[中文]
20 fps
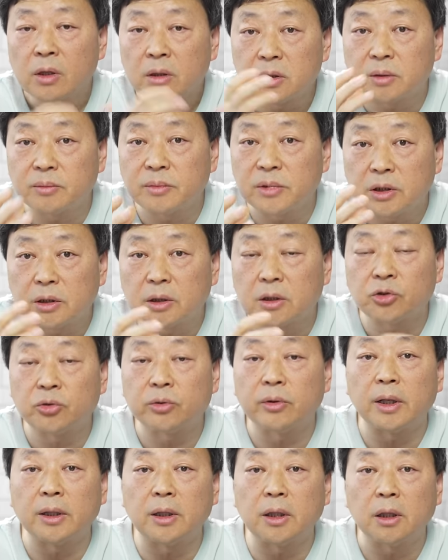这么一个
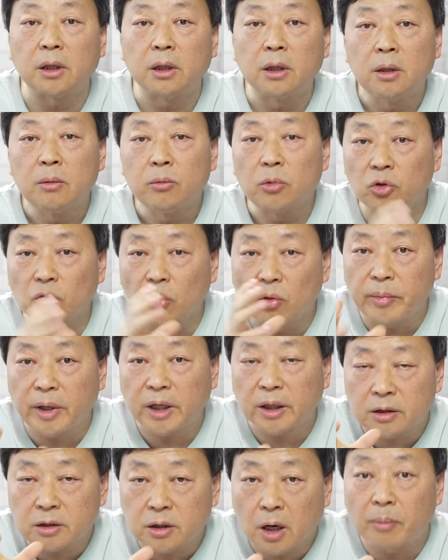水源地，比如东
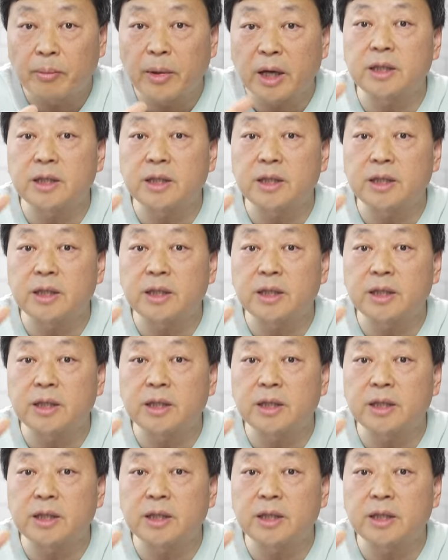北的长白